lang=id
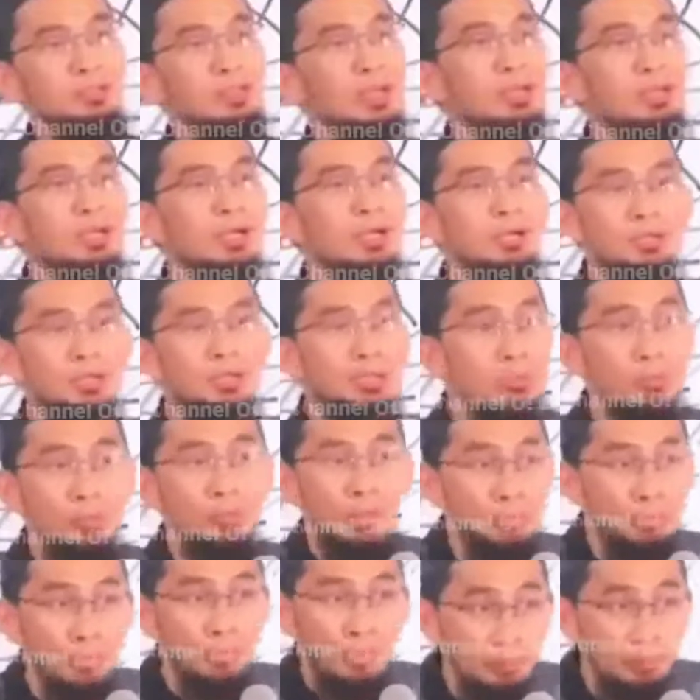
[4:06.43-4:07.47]
Tetangga kita
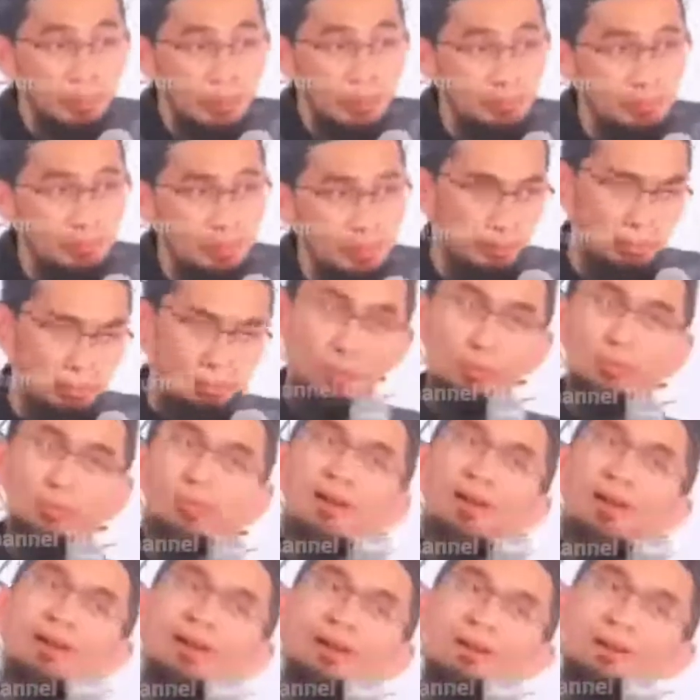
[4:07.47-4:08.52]
bukan yang Pak Imam,
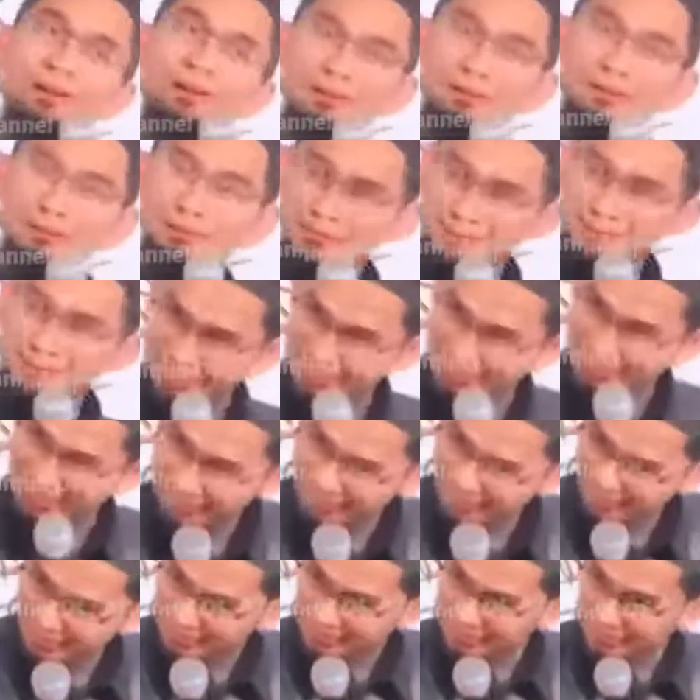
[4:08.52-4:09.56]
bukan.
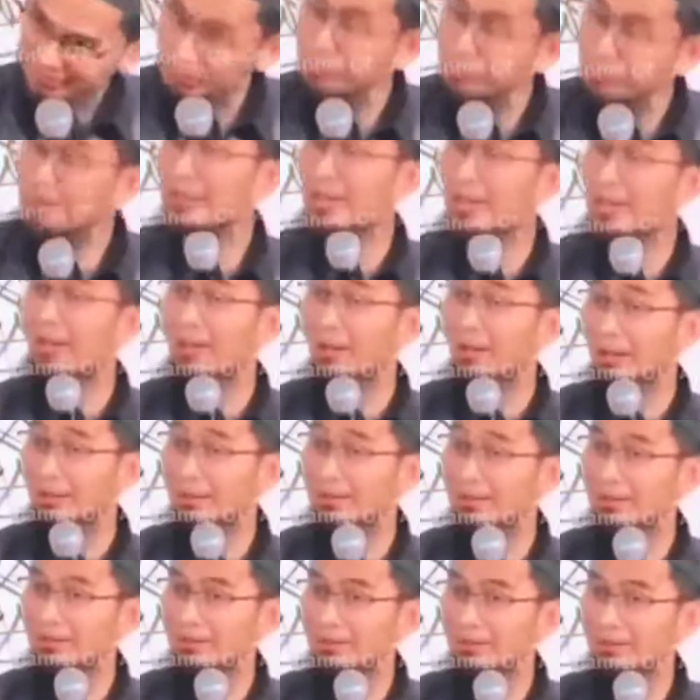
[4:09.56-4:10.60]

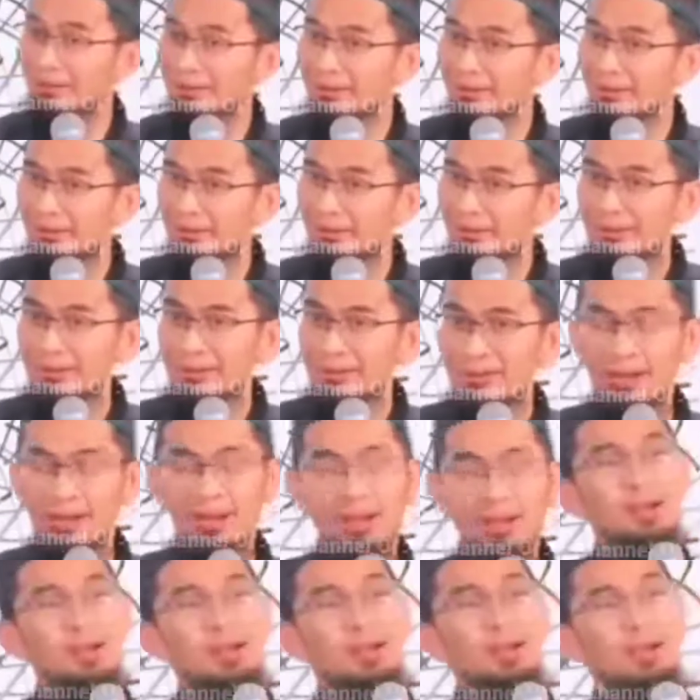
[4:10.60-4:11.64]
Bukan.
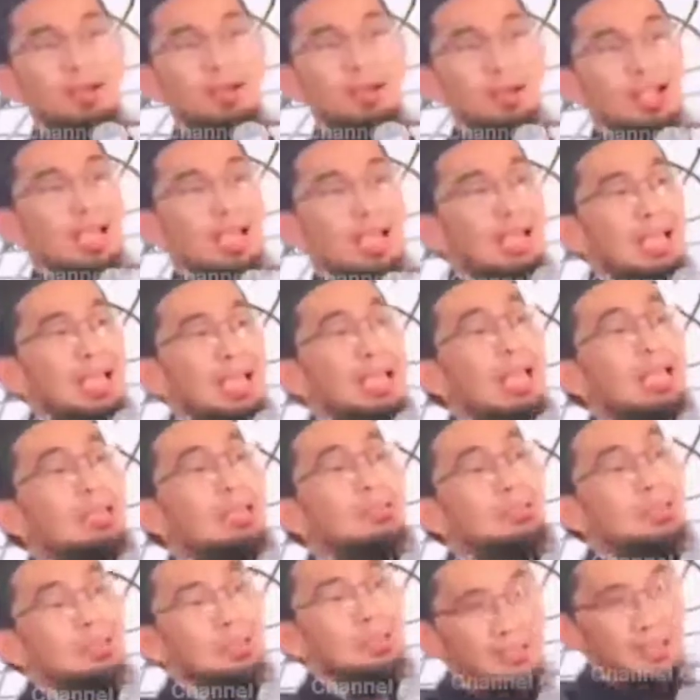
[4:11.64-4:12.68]
Uh,
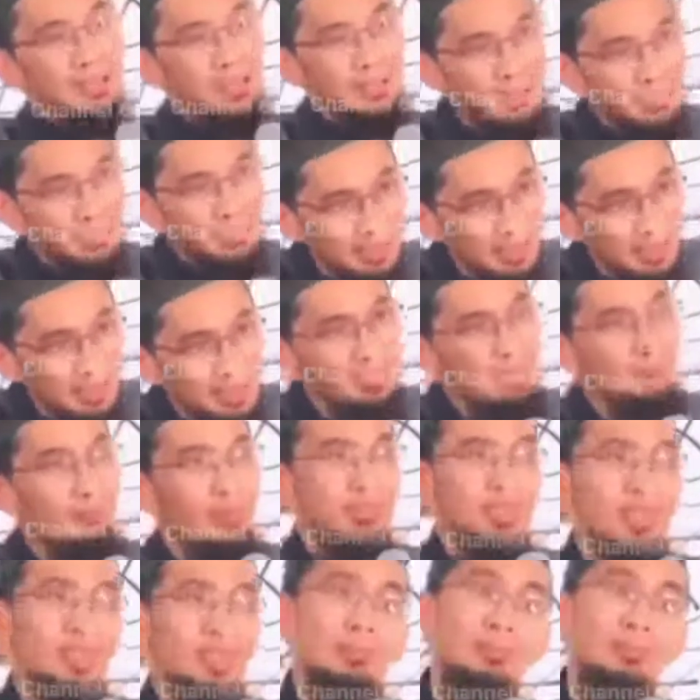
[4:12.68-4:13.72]
kalau tetangga kita
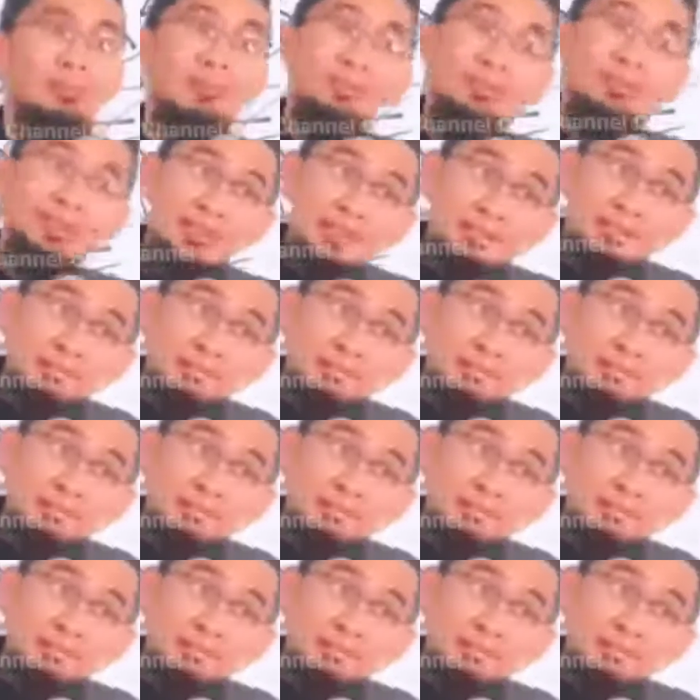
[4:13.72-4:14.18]
namanya Imam S.